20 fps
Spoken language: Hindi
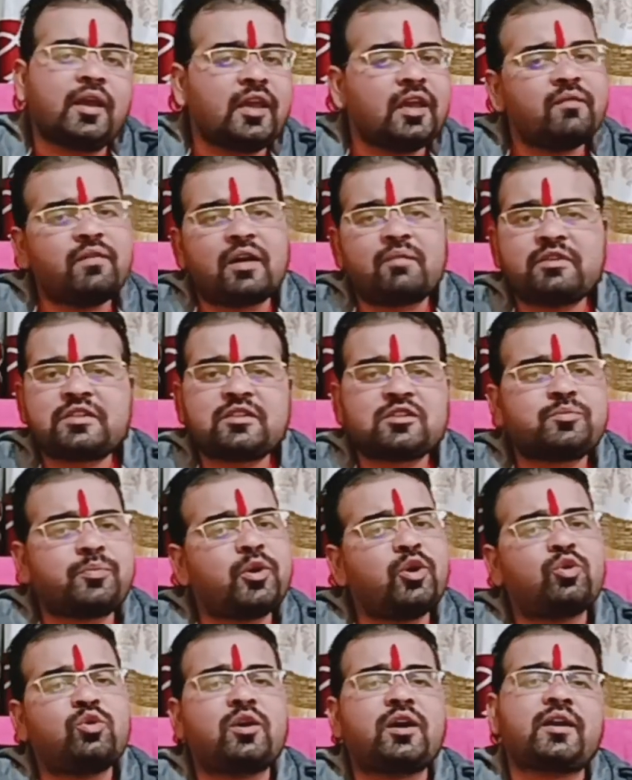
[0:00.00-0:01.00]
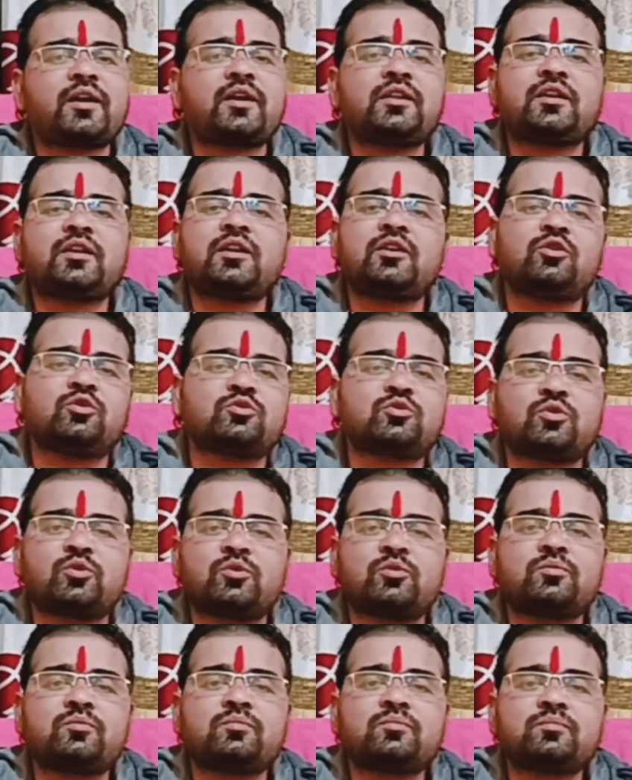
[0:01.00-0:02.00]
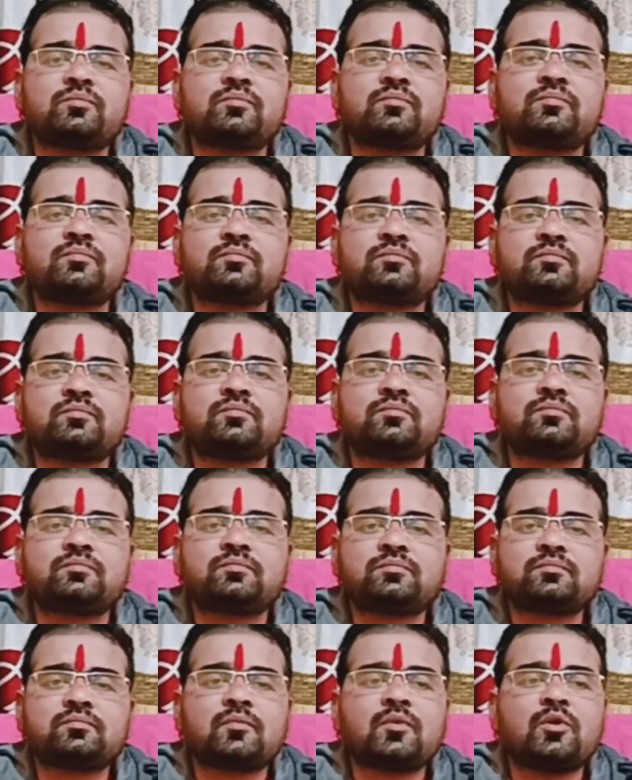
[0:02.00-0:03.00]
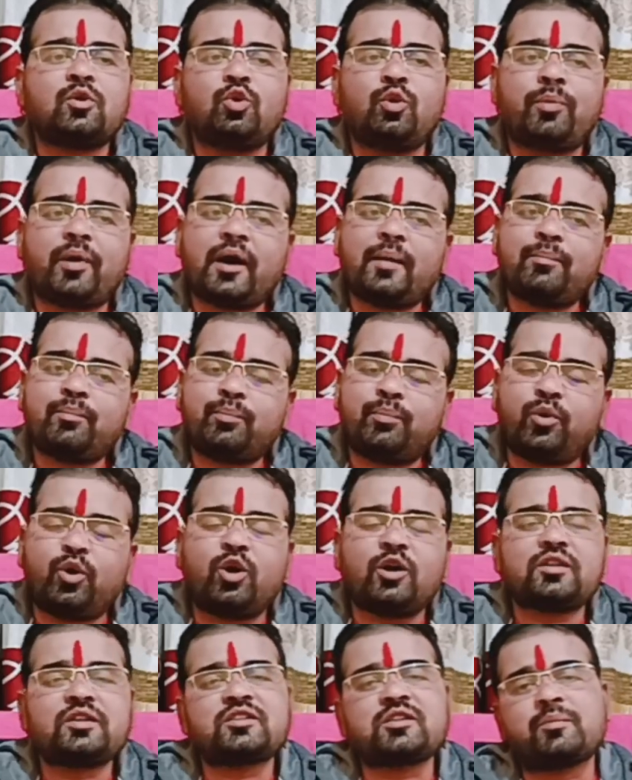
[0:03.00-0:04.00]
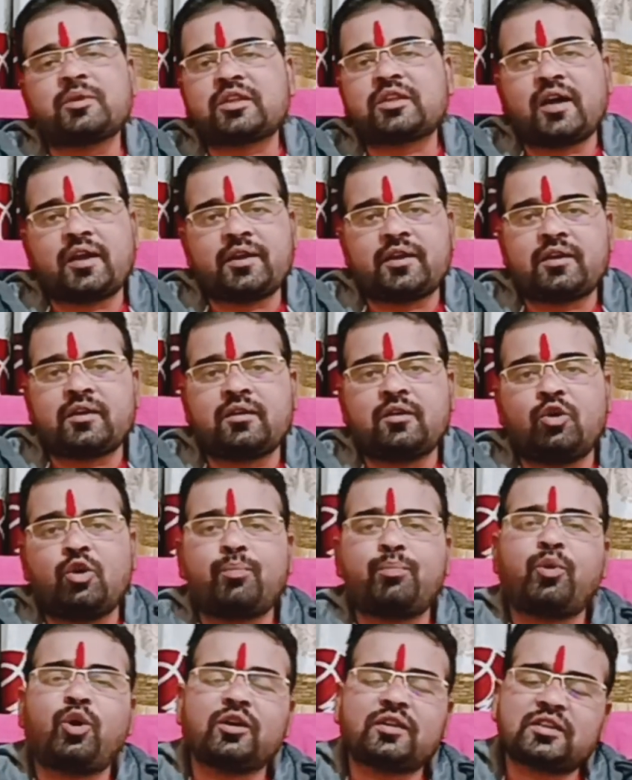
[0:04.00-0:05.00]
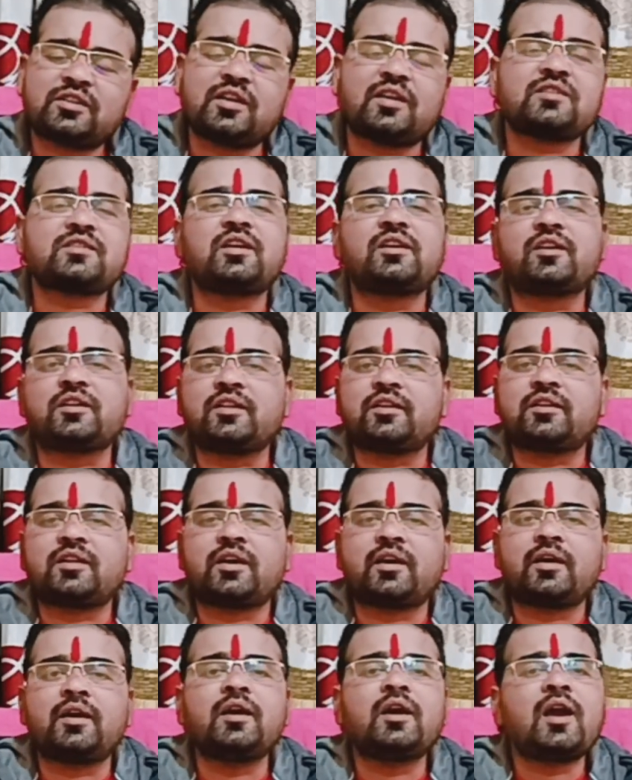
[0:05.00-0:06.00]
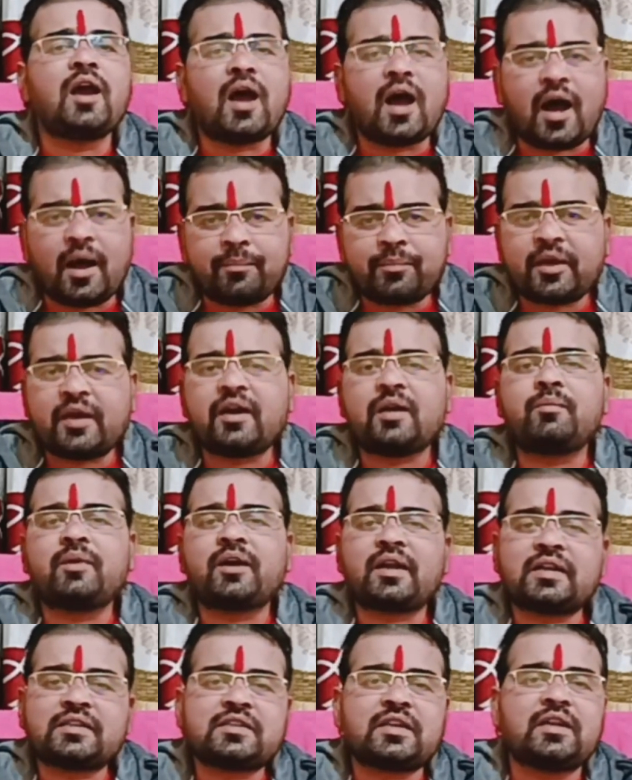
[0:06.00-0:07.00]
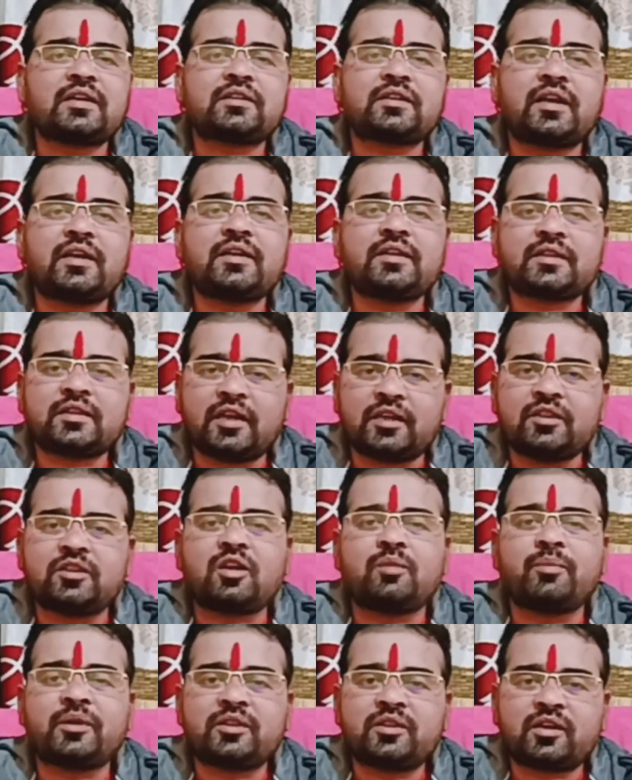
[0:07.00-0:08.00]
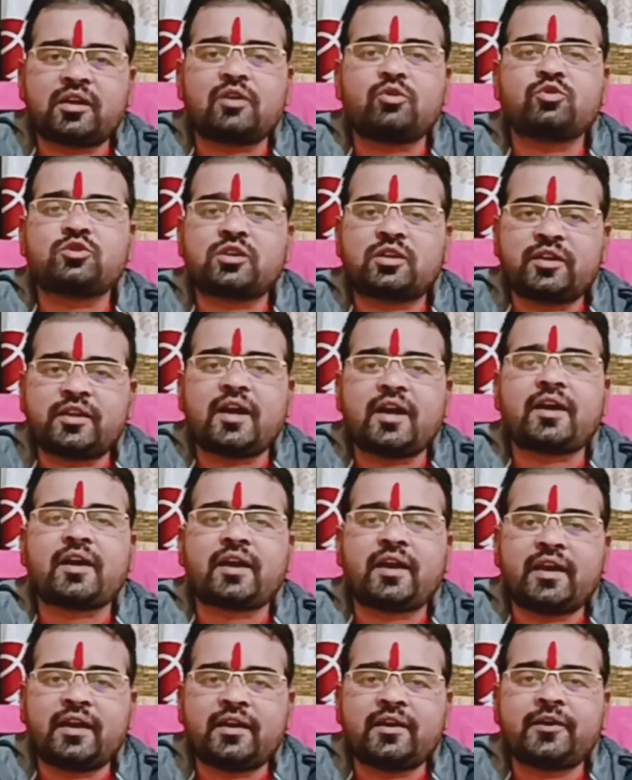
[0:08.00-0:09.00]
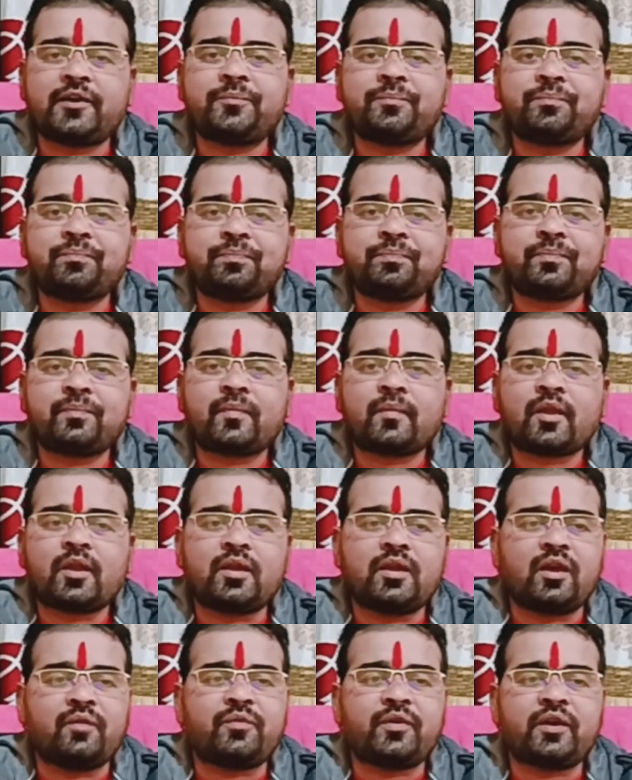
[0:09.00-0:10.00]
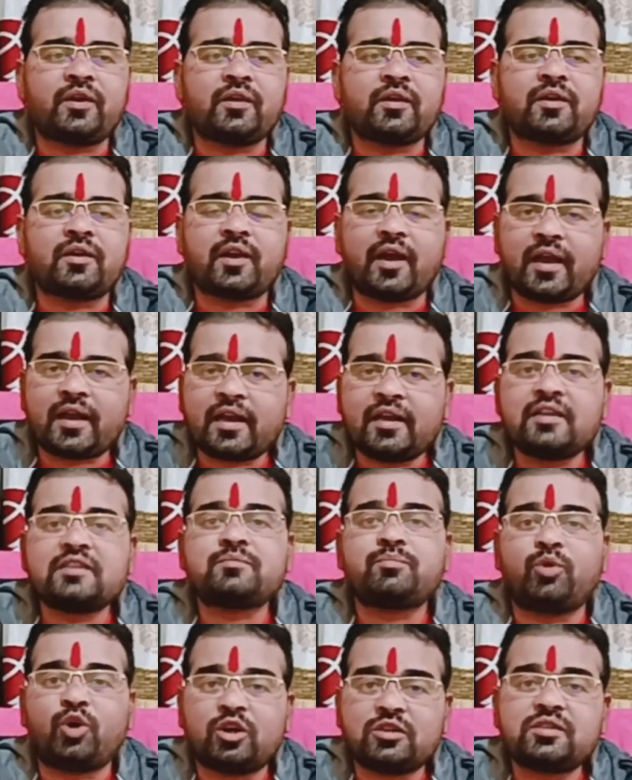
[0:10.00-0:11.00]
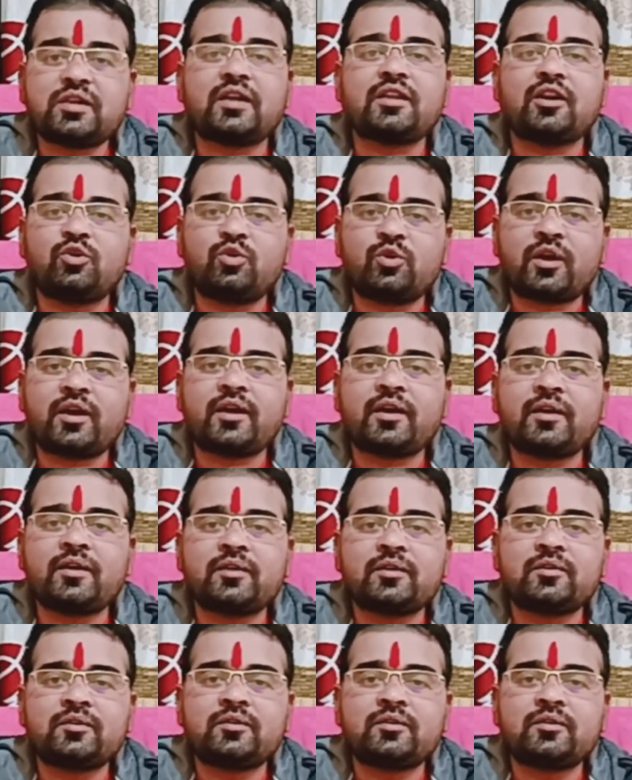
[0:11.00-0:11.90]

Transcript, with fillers: एक बार बस इस प्रयोग को करके देखिए दोस्तों वो बात बहुत ही चमत्कारिक है और बहुत अच्छा रिजल्ट देता है आपके घर में अगर ऐसा लगता है कि तंत्र मंत्र का कुछ क्या कराया है या फिर ग्रह कलिस बहुत ज्यादा हो रहा है